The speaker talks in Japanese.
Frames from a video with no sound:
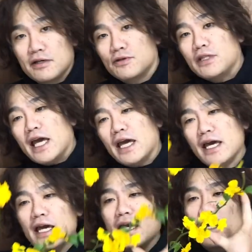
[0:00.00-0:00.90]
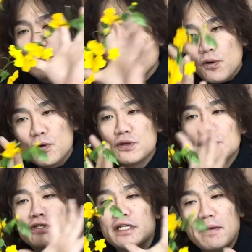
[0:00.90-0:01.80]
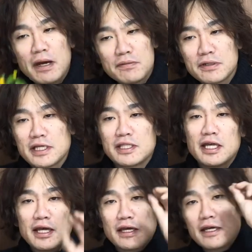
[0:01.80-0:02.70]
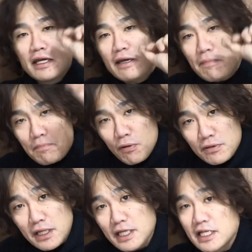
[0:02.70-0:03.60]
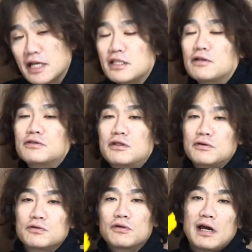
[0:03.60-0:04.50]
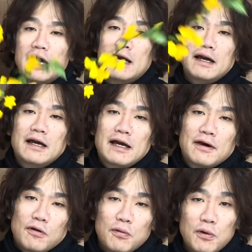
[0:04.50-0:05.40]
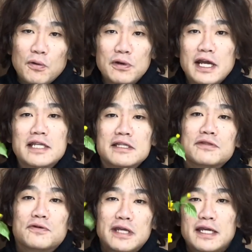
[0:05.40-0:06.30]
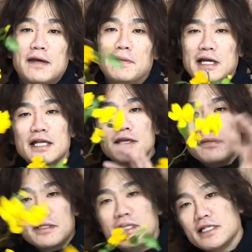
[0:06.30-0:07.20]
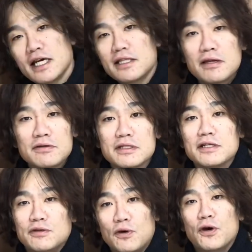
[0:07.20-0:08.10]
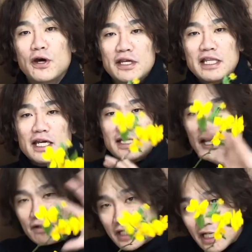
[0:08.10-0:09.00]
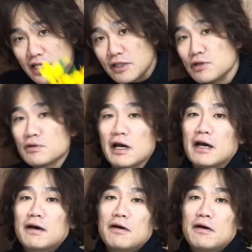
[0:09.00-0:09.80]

それでこういう山吹って1本で咲いてるってことがほぼほぼないんですよねやっぱり固まって咲いてるんですよで咲く時期っていうのは